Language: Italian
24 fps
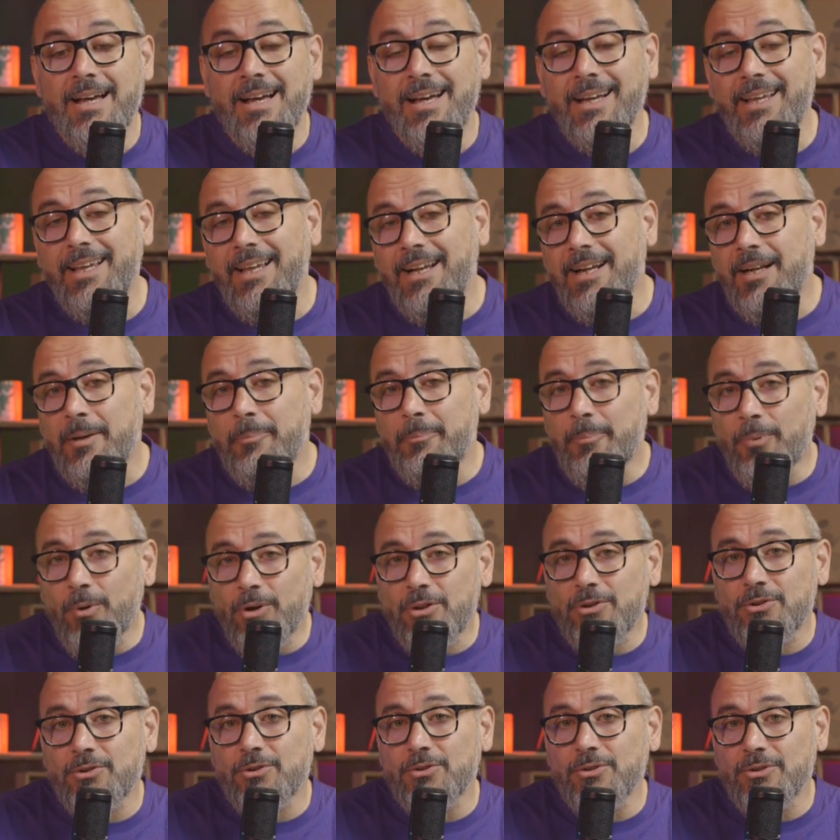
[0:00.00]
Anche il
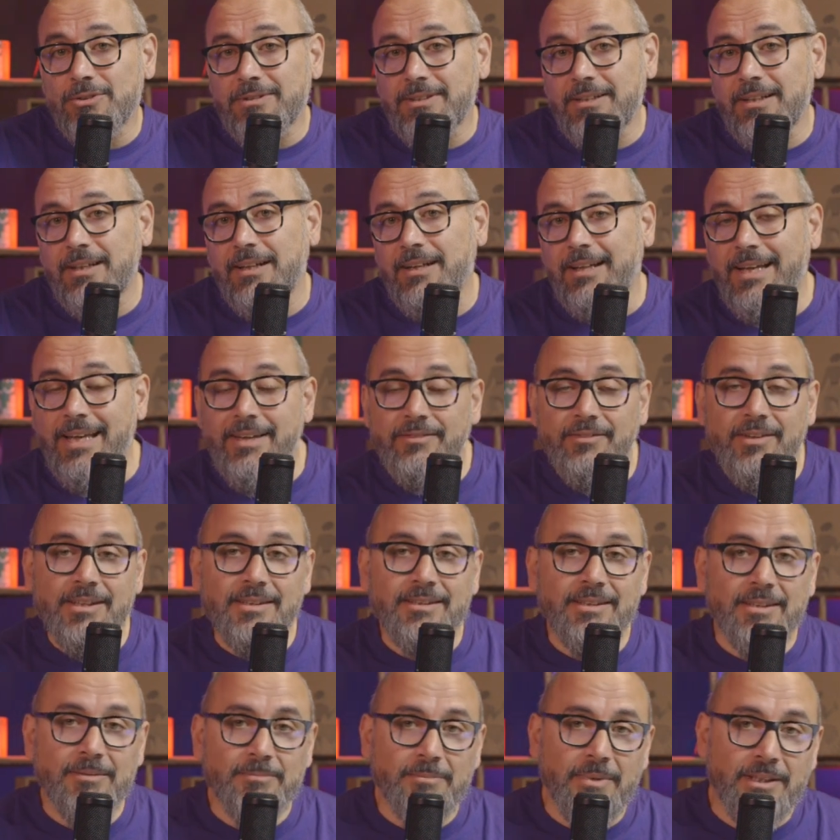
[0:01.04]
rapporto tra
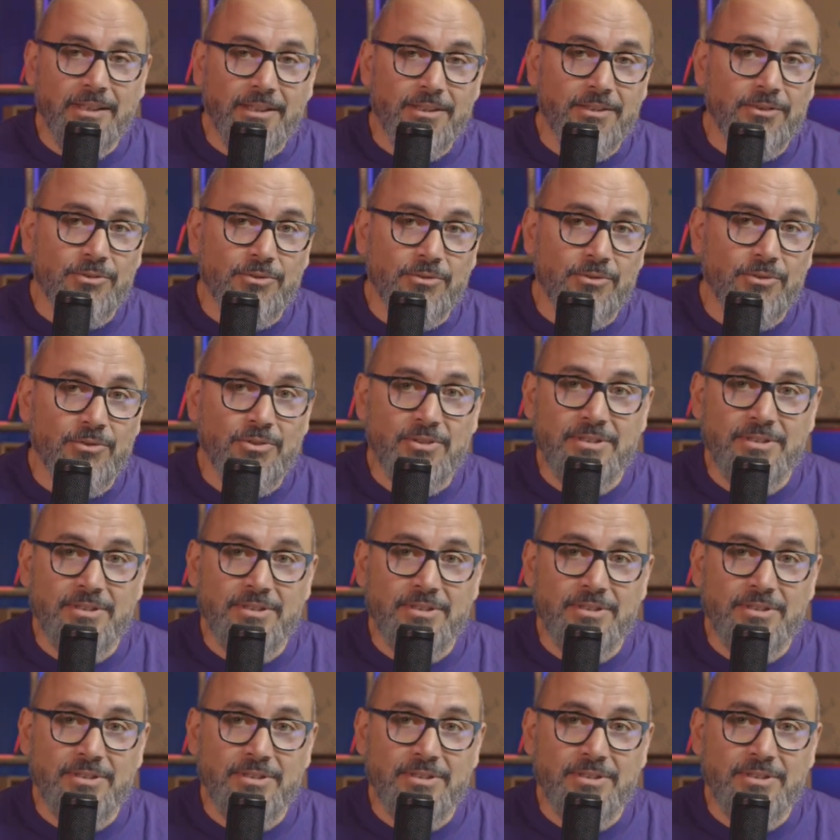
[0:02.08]
Evelyn e il marito